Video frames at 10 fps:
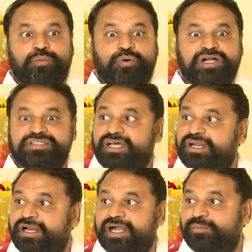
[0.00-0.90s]

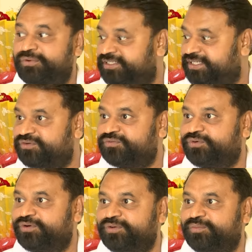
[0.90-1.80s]
ఒక్కసారి రాకపోయేసరికి
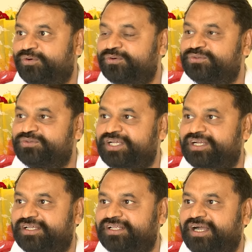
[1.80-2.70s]
ఫోన్లు
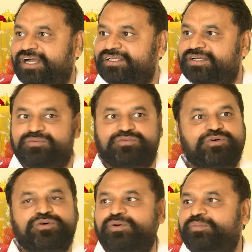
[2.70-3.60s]
మోగుతున్నాయి కదా ఇక
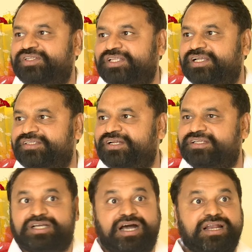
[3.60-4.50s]
ఓ పెద్ద ఎత్తున
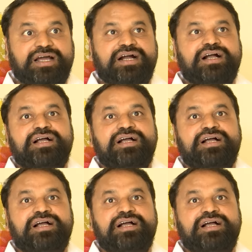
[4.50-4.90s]
చాలా